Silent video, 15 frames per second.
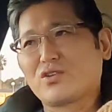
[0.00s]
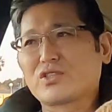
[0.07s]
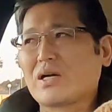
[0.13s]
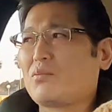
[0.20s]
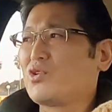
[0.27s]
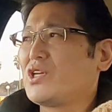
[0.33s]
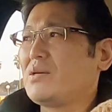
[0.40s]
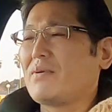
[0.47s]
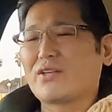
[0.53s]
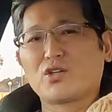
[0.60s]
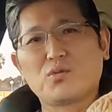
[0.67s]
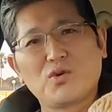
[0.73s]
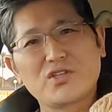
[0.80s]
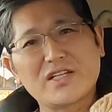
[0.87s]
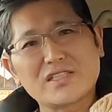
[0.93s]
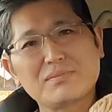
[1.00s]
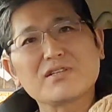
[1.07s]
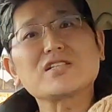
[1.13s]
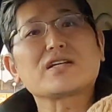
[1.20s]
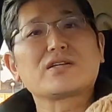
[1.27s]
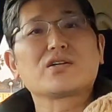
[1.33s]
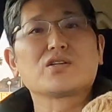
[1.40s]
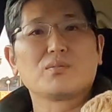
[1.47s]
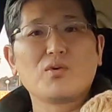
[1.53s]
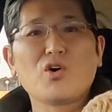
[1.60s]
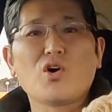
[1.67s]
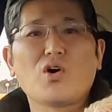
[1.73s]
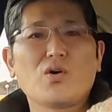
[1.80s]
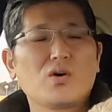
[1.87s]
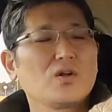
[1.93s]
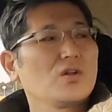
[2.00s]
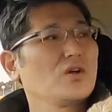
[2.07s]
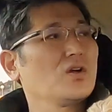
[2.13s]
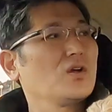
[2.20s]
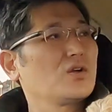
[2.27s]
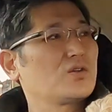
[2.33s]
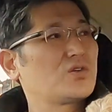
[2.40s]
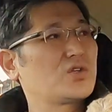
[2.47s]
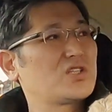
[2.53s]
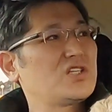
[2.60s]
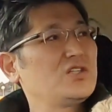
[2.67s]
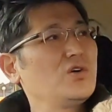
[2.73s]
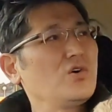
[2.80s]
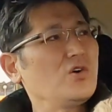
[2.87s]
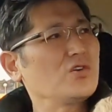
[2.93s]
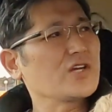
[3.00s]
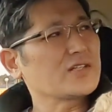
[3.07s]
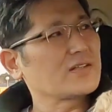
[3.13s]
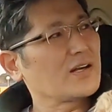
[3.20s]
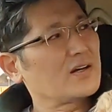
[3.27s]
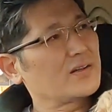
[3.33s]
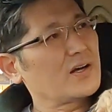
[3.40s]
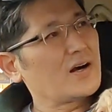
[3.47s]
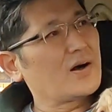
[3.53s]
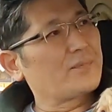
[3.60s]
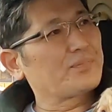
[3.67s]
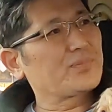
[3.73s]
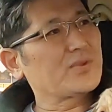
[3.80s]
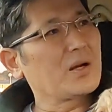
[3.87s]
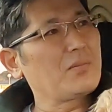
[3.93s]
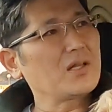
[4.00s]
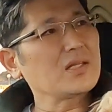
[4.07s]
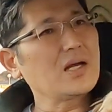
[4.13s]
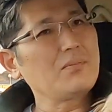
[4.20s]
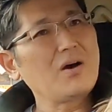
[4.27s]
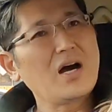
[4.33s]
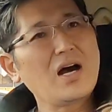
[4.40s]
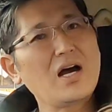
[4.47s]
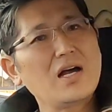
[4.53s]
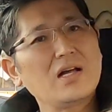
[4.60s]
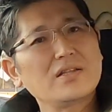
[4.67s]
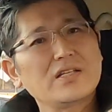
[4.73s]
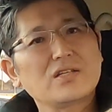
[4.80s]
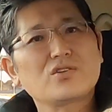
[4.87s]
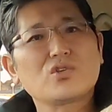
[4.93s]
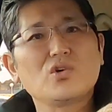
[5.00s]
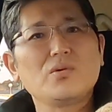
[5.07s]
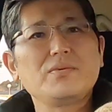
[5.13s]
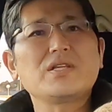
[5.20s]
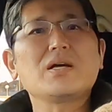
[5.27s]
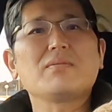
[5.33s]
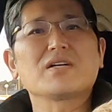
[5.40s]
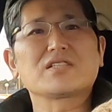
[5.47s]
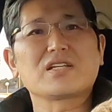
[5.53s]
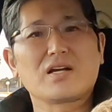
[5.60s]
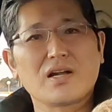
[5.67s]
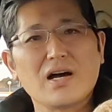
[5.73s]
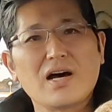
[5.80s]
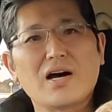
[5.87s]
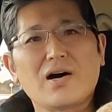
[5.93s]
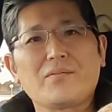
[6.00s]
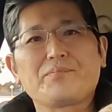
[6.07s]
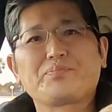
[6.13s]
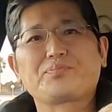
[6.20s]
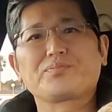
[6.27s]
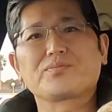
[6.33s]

サボリーマンで思い出しましたけれども、昨日だったかな、たまたまネットを見てましたら、